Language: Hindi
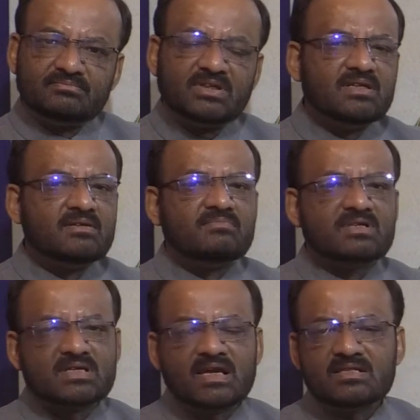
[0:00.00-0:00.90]
बड़े
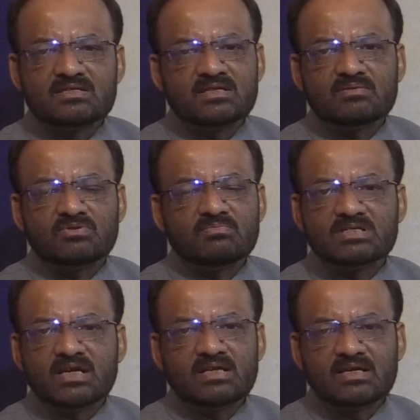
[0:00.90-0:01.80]
मसाइल से हमको
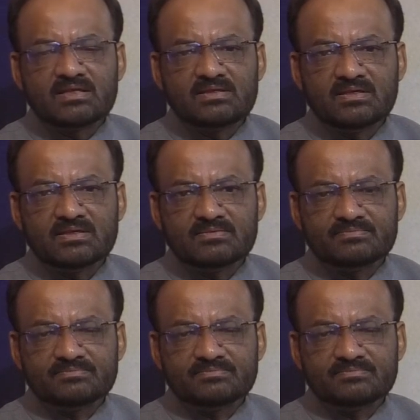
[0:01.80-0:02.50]
बचा ले जाती है